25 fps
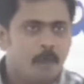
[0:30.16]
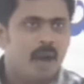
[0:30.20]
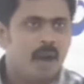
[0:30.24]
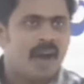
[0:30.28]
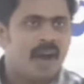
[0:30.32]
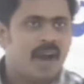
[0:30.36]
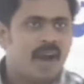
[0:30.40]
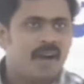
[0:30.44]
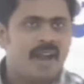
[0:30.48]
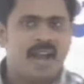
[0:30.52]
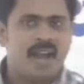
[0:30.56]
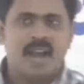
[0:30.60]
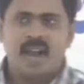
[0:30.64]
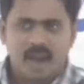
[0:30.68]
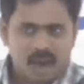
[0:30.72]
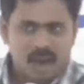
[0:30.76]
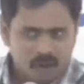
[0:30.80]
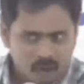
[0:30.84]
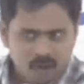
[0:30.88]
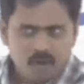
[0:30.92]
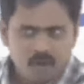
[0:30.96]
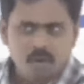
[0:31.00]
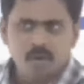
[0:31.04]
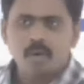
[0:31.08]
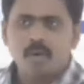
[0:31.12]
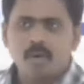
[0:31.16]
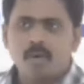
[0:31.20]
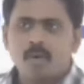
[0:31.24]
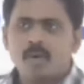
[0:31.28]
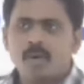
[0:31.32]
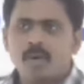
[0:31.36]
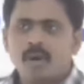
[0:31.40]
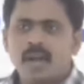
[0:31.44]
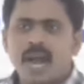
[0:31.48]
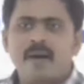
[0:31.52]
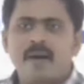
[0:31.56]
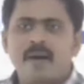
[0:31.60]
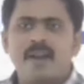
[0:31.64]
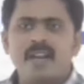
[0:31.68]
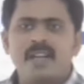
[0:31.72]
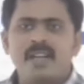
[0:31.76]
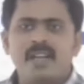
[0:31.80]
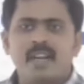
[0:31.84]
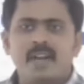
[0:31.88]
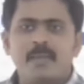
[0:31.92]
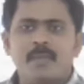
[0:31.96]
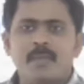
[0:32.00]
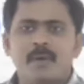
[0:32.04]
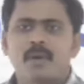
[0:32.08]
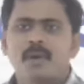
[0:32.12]
డబ్బులు కావాలా అడుగు
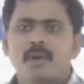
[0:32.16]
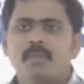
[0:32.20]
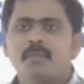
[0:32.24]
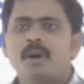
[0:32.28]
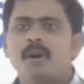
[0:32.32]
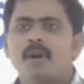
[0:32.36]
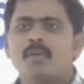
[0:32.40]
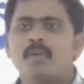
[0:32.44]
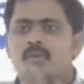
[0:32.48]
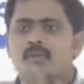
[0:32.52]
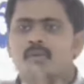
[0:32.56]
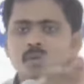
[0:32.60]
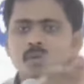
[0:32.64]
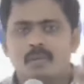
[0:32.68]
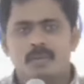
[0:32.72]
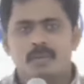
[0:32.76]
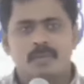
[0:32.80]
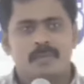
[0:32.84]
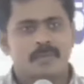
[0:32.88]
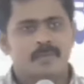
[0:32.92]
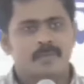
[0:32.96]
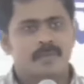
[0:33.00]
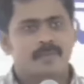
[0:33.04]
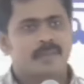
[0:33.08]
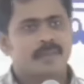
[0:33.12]
కావాలంటారేమో నాకు వద్దు